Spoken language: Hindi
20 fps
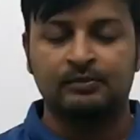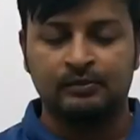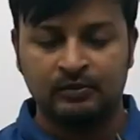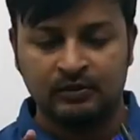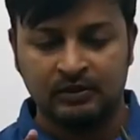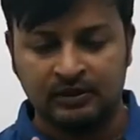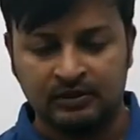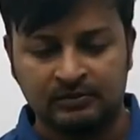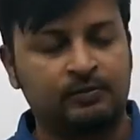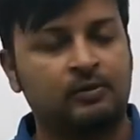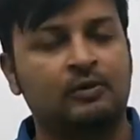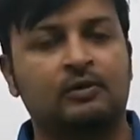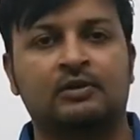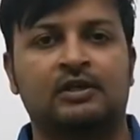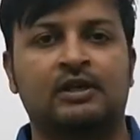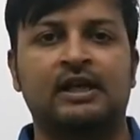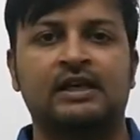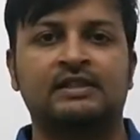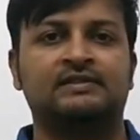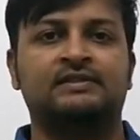पोलर प्लॉट
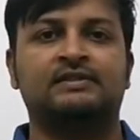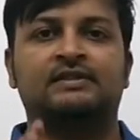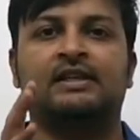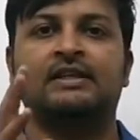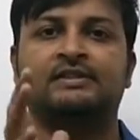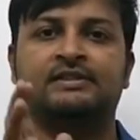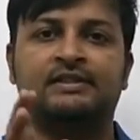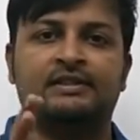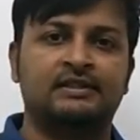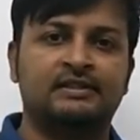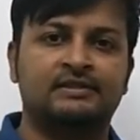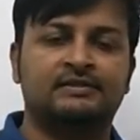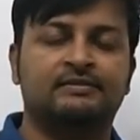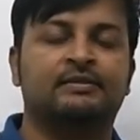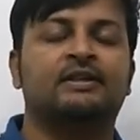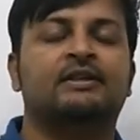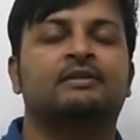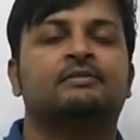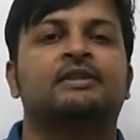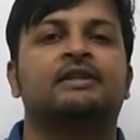लास्ट लेक्चर्स में
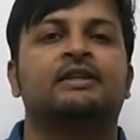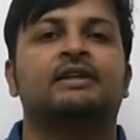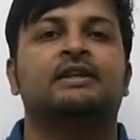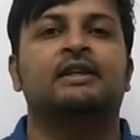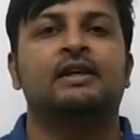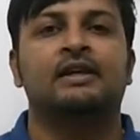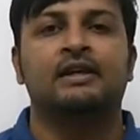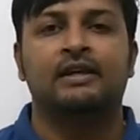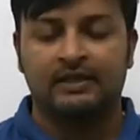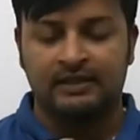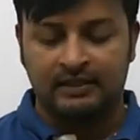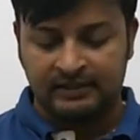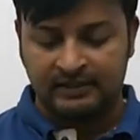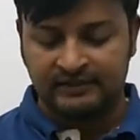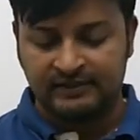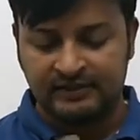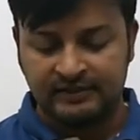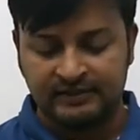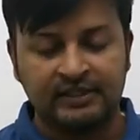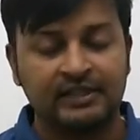हमने
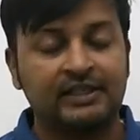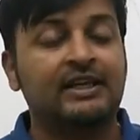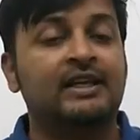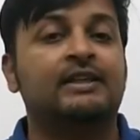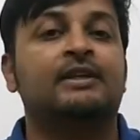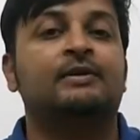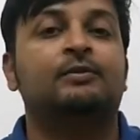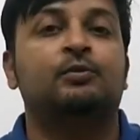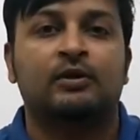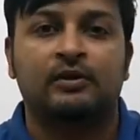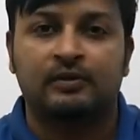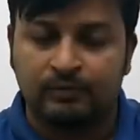डिस्कशन किया था पोलर